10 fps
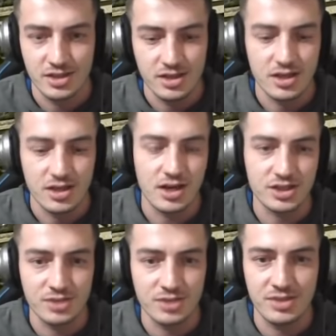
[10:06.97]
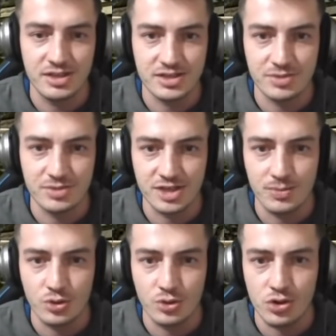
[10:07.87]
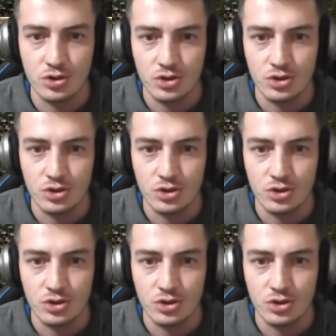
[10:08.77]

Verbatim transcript: Karşıda bildiğiniz bir rakip yok.